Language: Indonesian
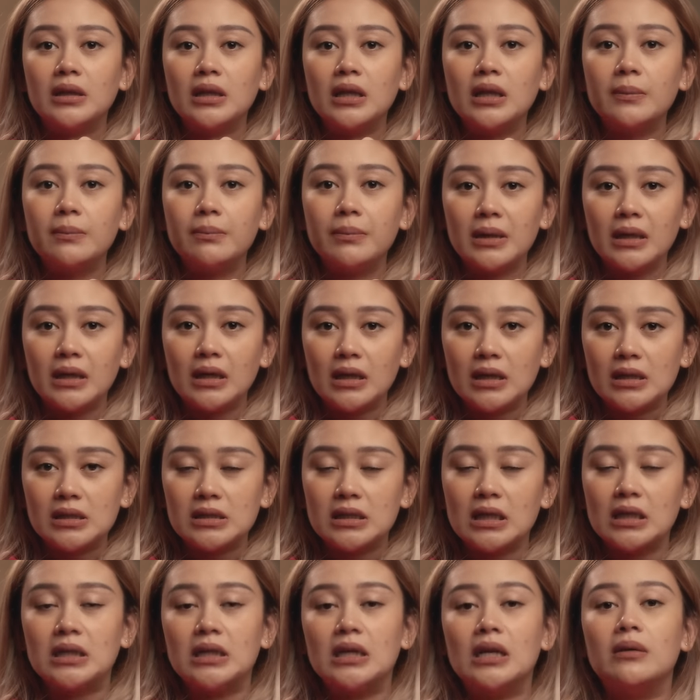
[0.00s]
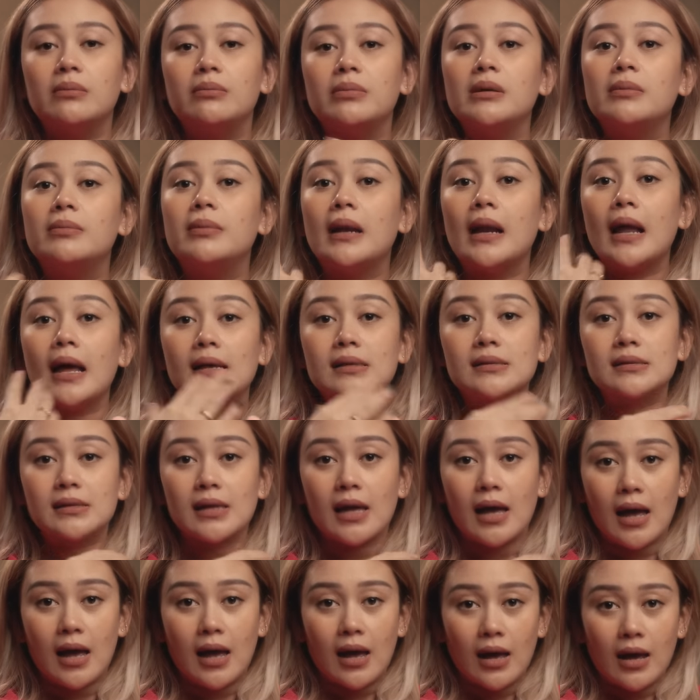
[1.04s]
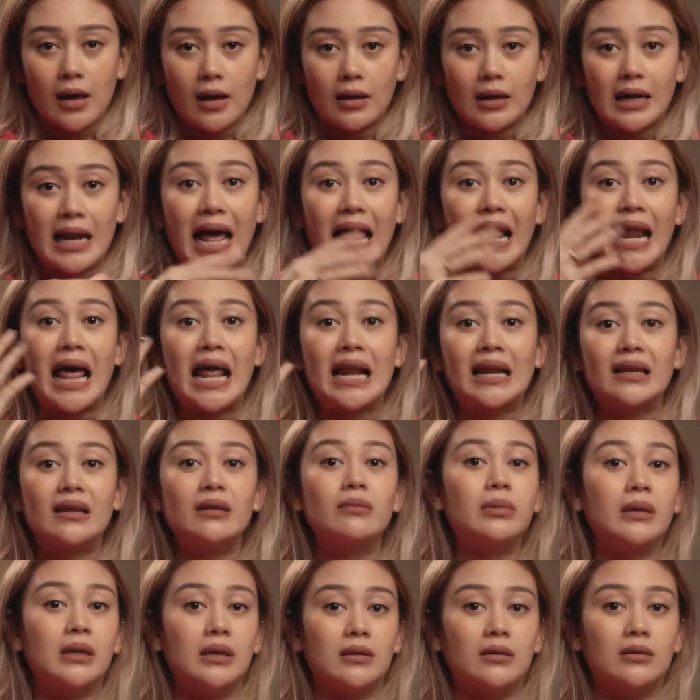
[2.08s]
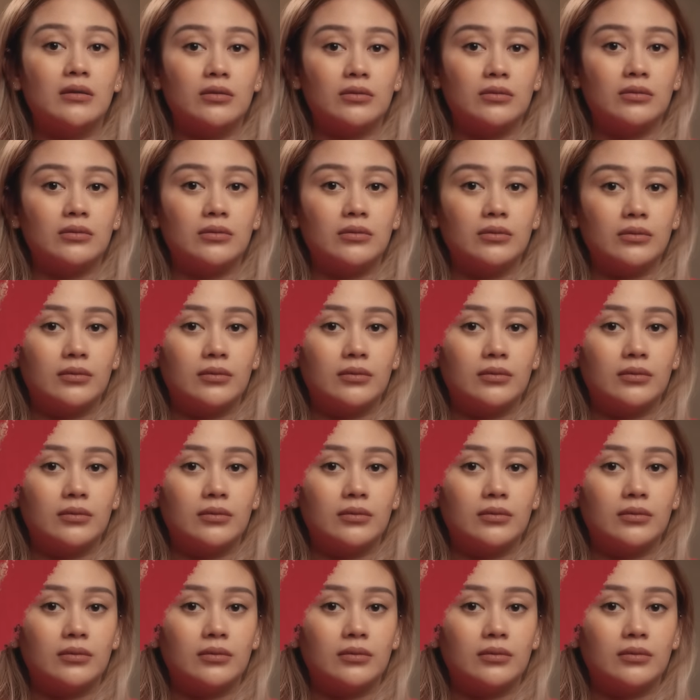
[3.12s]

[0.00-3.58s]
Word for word: tipis jadi lebih berasa. Nalarnya begitu.